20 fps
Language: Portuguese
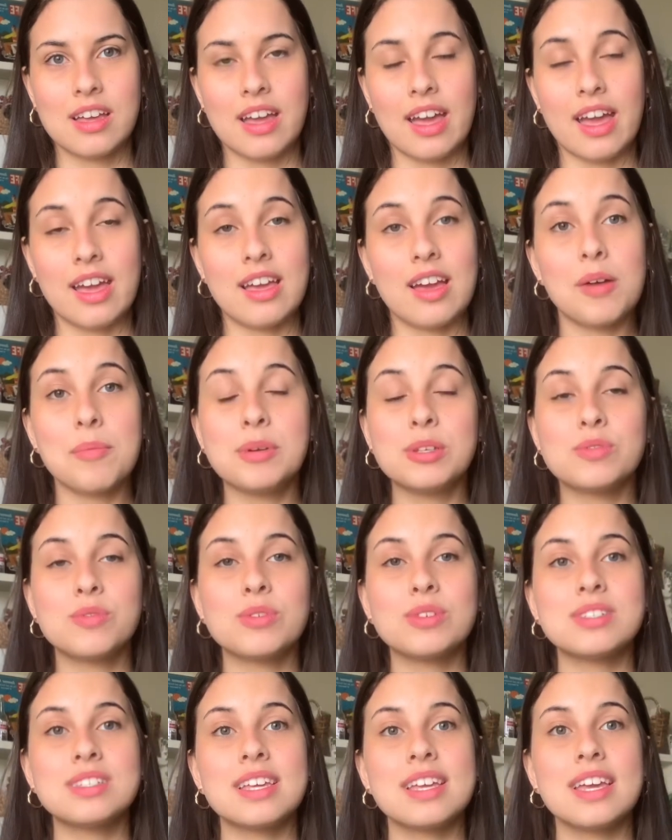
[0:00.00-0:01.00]
é realmente
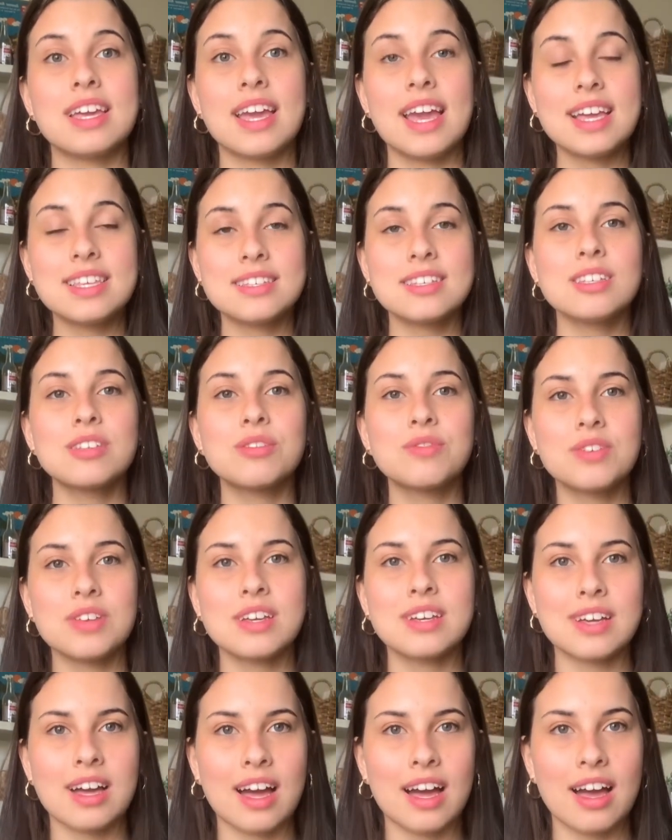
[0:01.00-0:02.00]
você
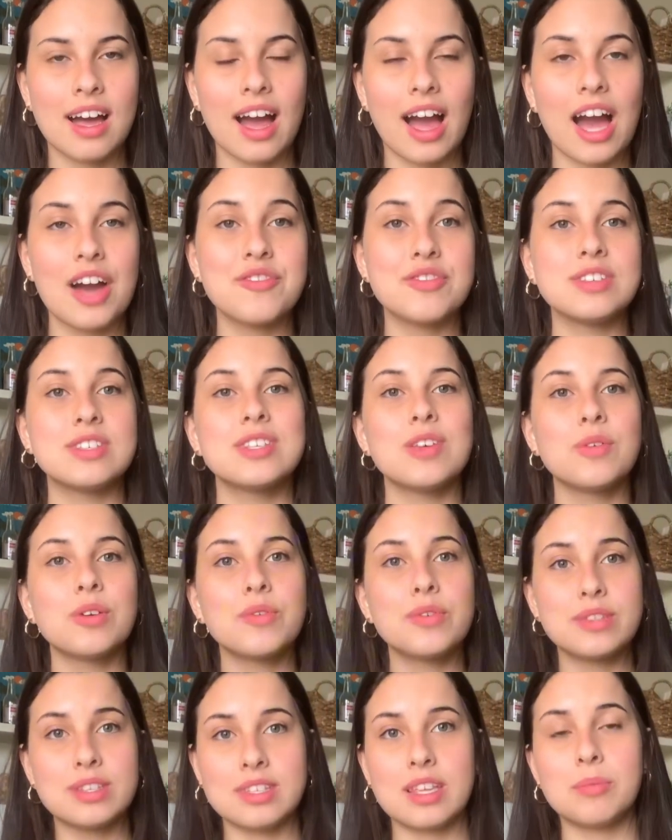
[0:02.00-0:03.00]
ressignificar a visão que
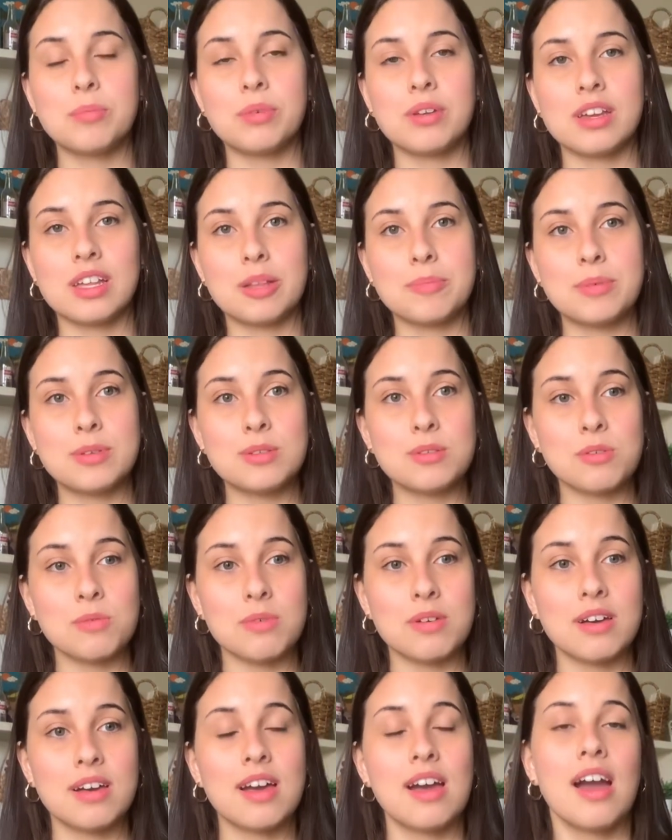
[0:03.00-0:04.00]
você tem para aquela
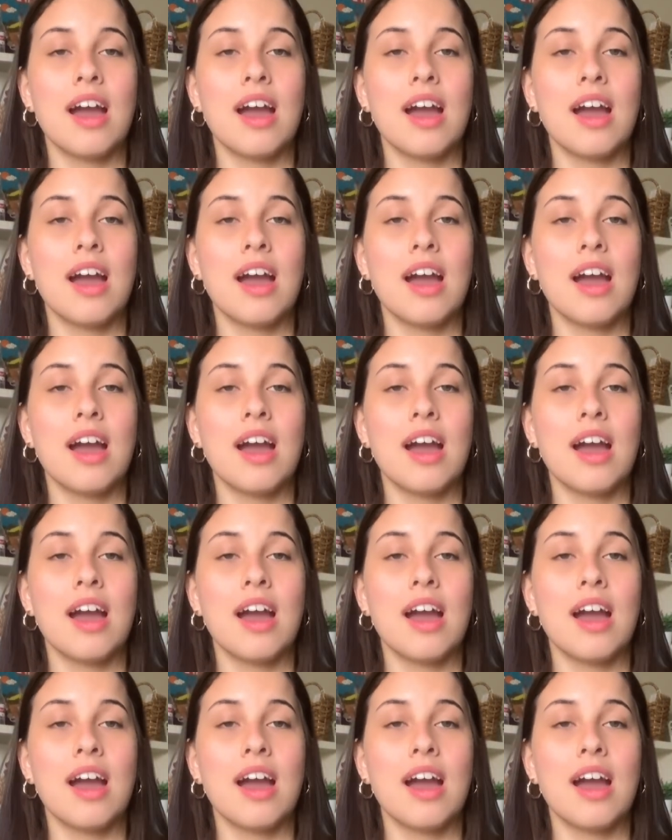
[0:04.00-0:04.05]
pessoa.